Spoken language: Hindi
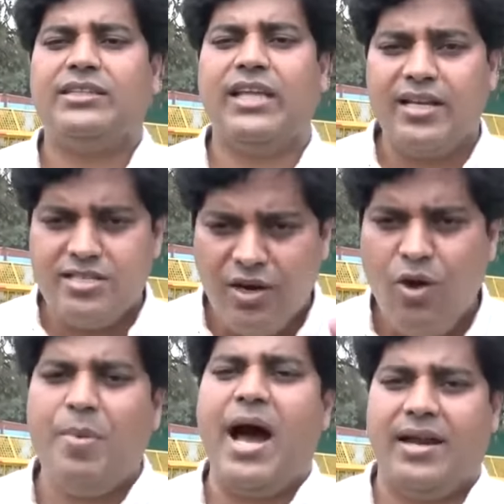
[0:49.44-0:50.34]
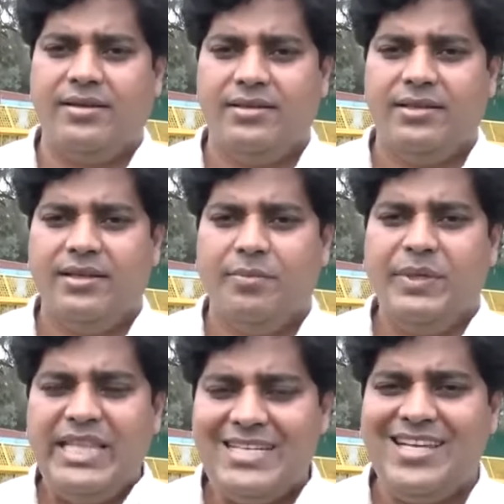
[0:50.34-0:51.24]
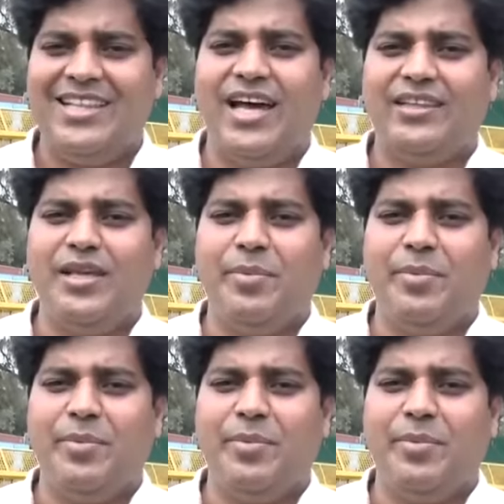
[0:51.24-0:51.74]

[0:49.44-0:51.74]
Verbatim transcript: दर्जनों बार विदेशी धरती